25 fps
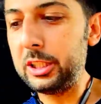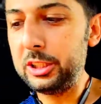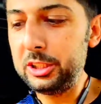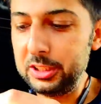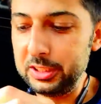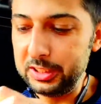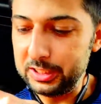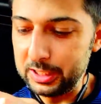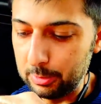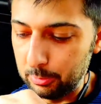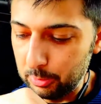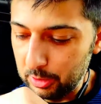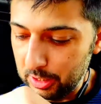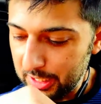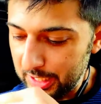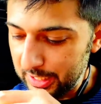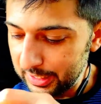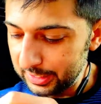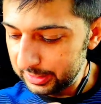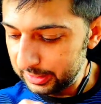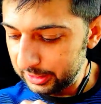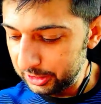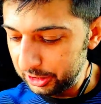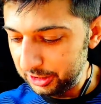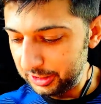qua ci siamo
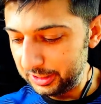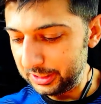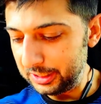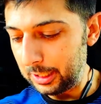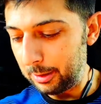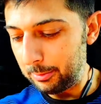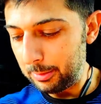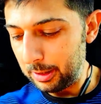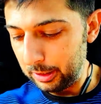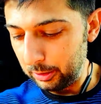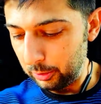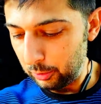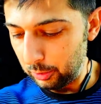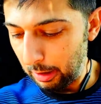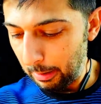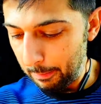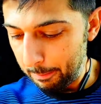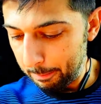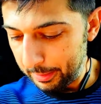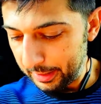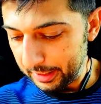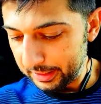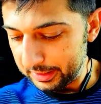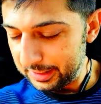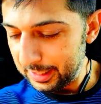ragazzi ci siamo
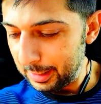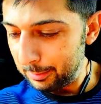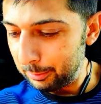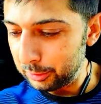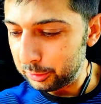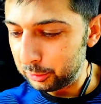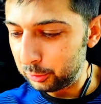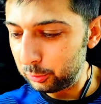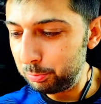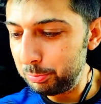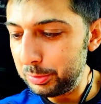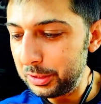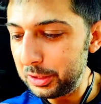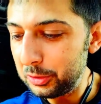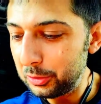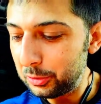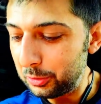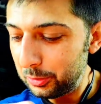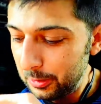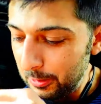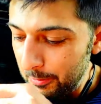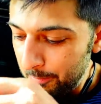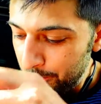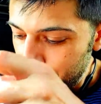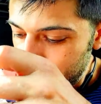allora partiamo
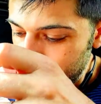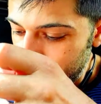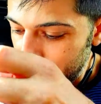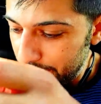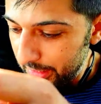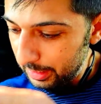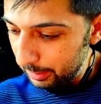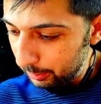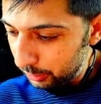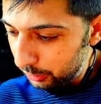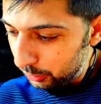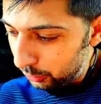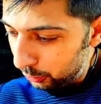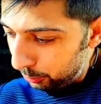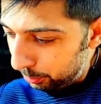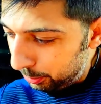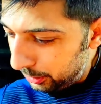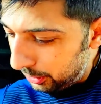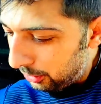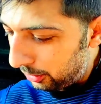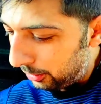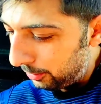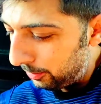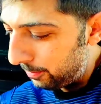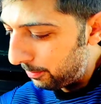subito partiamo
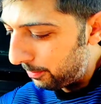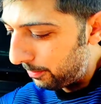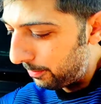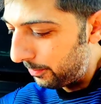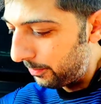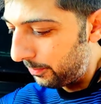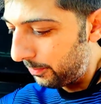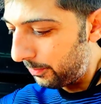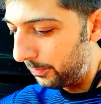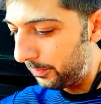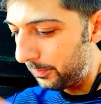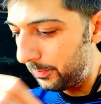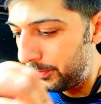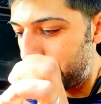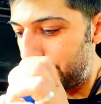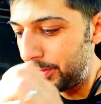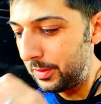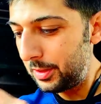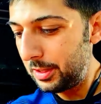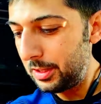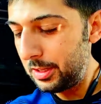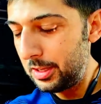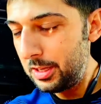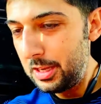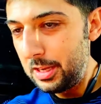subito
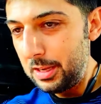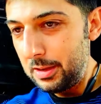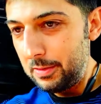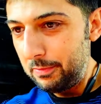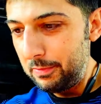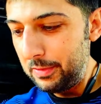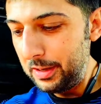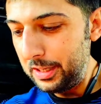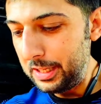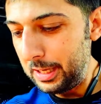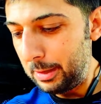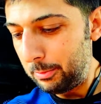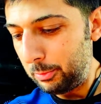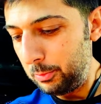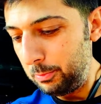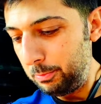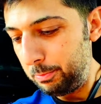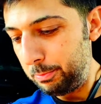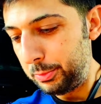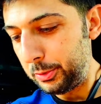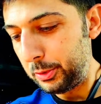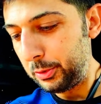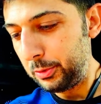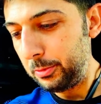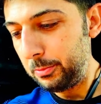vediamo
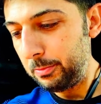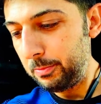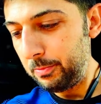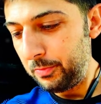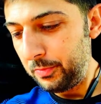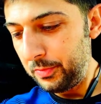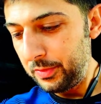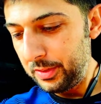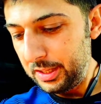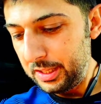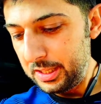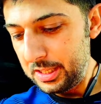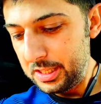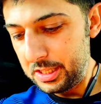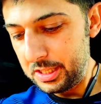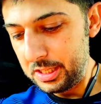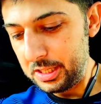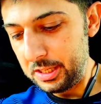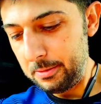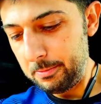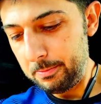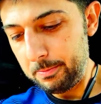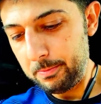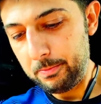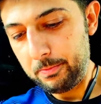un po'
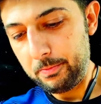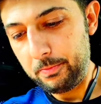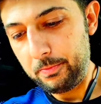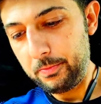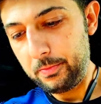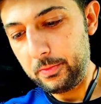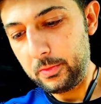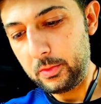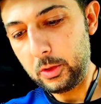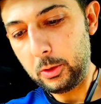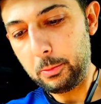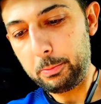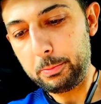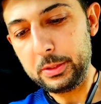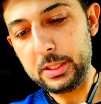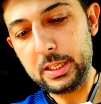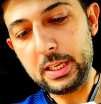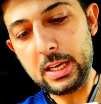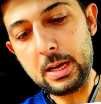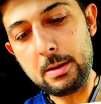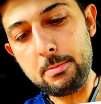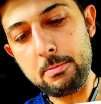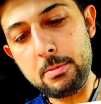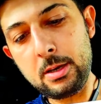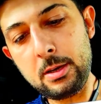sì top
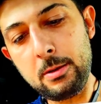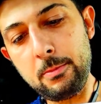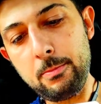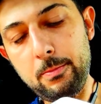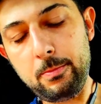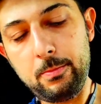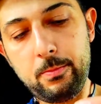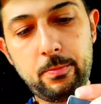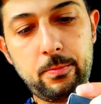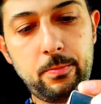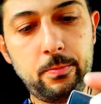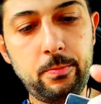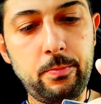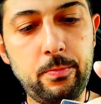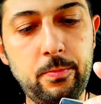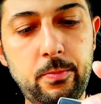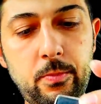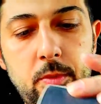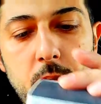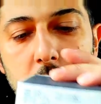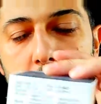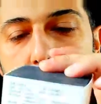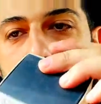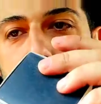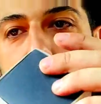di gamma
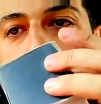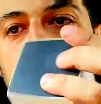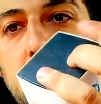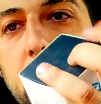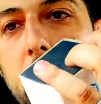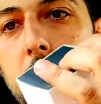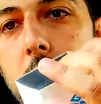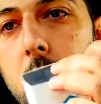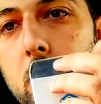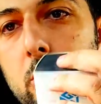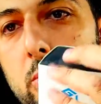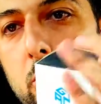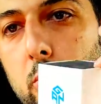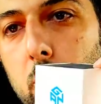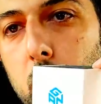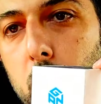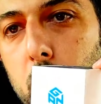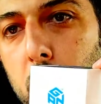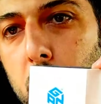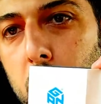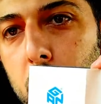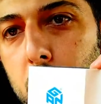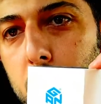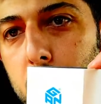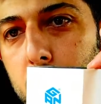e
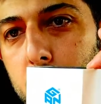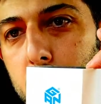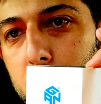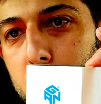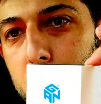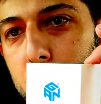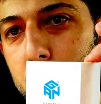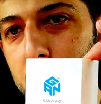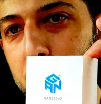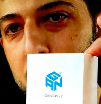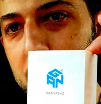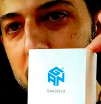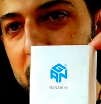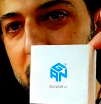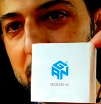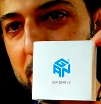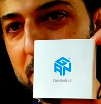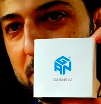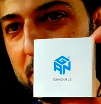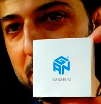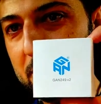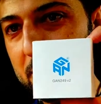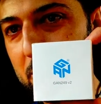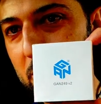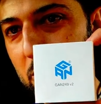uno
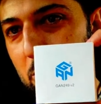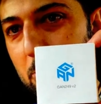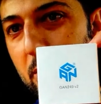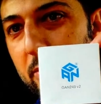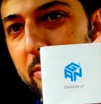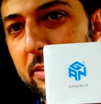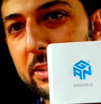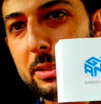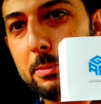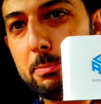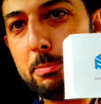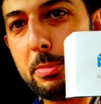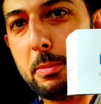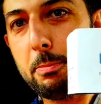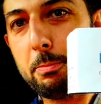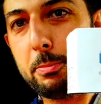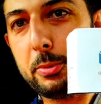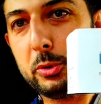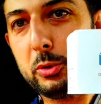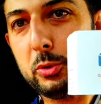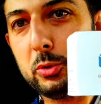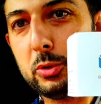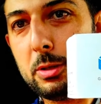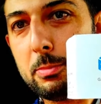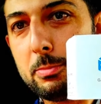come avete
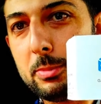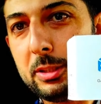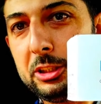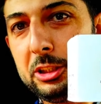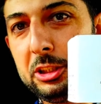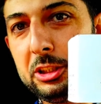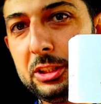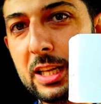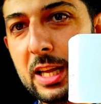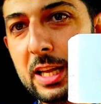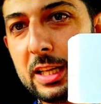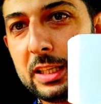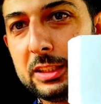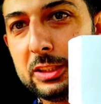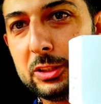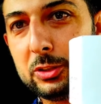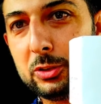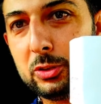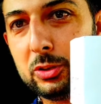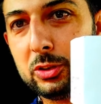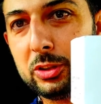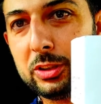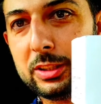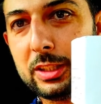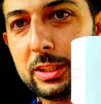ben potuto immaginare
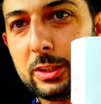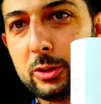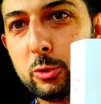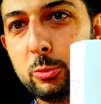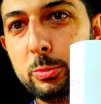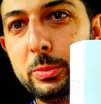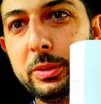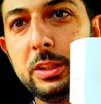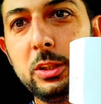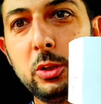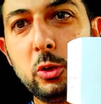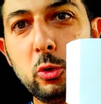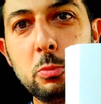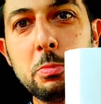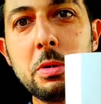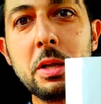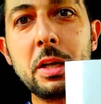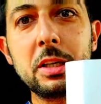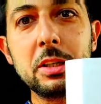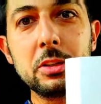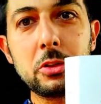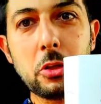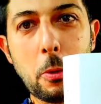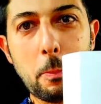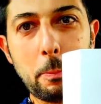sono tre cubi di
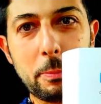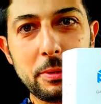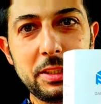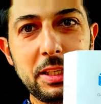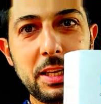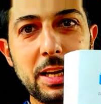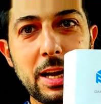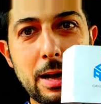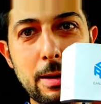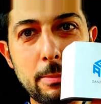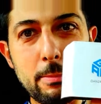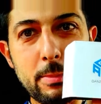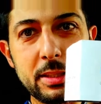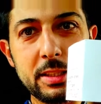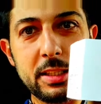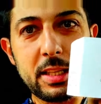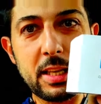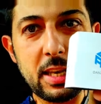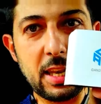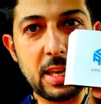Rubik top di gamma